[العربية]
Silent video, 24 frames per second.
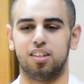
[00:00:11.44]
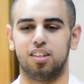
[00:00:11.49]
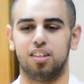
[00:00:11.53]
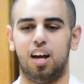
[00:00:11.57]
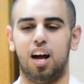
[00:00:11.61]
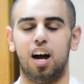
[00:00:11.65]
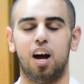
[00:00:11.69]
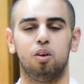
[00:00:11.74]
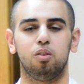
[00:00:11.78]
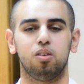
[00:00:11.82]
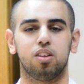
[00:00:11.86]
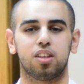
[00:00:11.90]

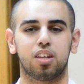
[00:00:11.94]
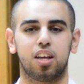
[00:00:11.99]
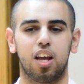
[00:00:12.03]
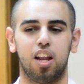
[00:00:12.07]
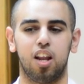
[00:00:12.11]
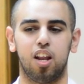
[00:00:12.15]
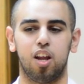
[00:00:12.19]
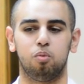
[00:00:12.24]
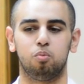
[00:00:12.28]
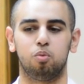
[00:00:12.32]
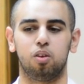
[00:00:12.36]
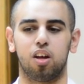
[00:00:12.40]
نحاول
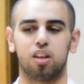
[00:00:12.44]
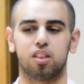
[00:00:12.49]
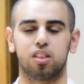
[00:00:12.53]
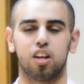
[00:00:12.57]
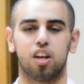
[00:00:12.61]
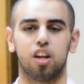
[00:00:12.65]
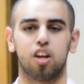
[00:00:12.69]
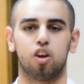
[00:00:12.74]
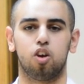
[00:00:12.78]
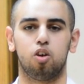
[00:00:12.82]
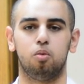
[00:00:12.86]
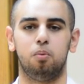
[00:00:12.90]
نتكلم
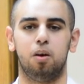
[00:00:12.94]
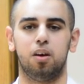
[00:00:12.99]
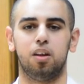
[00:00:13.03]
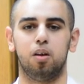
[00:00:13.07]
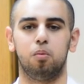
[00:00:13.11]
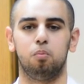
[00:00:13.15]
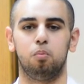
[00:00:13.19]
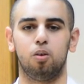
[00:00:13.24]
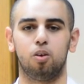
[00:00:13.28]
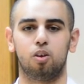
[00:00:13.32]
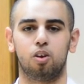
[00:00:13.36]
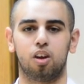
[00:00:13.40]
ونغطي لكم عن
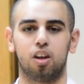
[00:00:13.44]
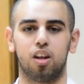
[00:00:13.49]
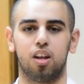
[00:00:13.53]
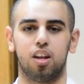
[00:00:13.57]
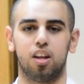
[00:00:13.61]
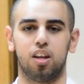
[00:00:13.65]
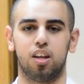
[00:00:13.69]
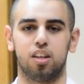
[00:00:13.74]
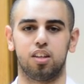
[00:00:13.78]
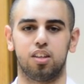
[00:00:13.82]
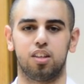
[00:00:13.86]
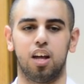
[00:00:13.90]
البلوك
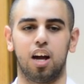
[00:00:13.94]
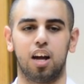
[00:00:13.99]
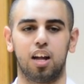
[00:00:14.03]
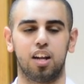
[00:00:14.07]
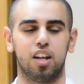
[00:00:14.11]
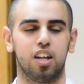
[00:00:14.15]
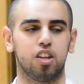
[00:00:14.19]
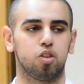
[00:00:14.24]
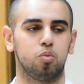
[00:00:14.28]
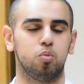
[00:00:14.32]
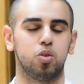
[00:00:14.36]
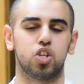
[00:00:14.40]
اللي
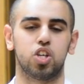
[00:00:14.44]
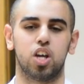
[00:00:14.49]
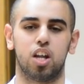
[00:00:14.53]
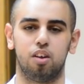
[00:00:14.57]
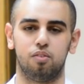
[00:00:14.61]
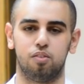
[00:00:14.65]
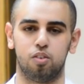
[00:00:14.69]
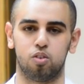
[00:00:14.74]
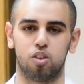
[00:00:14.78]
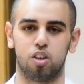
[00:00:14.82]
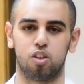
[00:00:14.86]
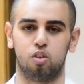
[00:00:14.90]
داخلين انتم ان شاء
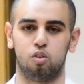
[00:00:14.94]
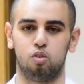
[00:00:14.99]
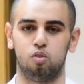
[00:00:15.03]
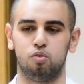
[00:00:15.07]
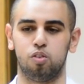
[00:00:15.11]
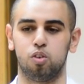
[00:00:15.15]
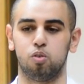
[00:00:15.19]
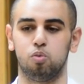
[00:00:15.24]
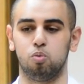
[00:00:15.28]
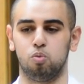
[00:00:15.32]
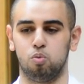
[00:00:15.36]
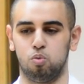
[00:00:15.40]
الله فيه وتدخلون
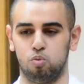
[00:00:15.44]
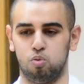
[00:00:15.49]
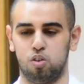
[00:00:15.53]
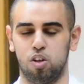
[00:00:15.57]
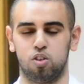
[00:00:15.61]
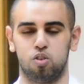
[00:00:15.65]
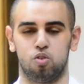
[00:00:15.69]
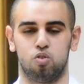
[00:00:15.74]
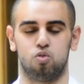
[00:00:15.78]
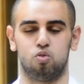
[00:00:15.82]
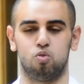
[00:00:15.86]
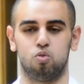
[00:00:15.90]
فيه
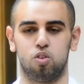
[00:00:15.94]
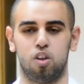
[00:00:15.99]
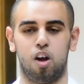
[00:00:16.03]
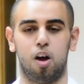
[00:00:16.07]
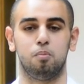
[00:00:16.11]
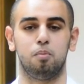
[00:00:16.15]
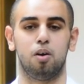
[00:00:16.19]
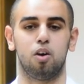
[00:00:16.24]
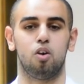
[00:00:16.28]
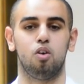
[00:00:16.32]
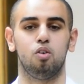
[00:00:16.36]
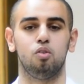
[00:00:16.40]
وتدرسون
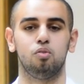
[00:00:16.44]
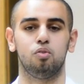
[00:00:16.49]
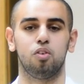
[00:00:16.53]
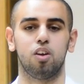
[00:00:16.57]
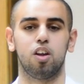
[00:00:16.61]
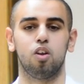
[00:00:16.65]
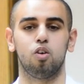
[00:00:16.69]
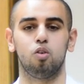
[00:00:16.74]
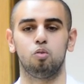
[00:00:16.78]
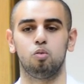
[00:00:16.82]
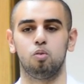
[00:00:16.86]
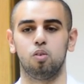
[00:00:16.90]
وتتعمقون
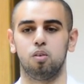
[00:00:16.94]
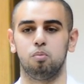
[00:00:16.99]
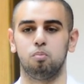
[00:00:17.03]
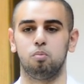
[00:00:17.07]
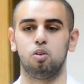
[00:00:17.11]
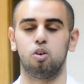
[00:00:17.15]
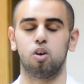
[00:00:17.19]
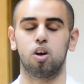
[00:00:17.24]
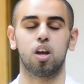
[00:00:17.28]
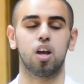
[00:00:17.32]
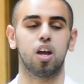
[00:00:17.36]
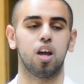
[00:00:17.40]
فيه اللي هو
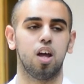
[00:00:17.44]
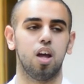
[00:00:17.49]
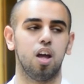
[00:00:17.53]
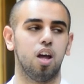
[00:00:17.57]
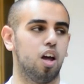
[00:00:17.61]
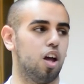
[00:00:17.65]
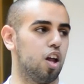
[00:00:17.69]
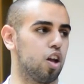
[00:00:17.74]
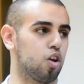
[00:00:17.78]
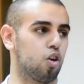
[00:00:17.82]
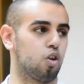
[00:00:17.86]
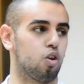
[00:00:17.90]
بلوك
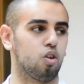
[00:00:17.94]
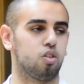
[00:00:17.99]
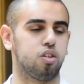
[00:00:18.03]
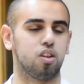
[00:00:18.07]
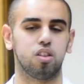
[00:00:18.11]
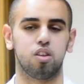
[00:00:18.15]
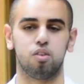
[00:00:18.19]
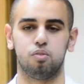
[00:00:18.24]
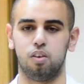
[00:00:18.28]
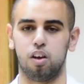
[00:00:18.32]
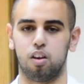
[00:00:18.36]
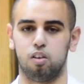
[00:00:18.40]
الجروث
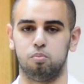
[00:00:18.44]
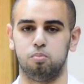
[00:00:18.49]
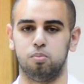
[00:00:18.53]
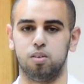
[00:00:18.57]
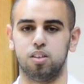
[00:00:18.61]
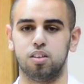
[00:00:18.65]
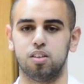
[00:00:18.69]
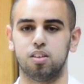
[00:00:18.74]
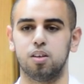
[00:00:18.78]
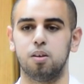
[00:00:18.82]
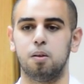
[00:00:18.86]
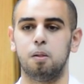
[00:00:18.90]
اند
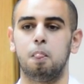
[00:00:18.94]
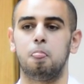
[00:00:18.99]
ديفلوبمنت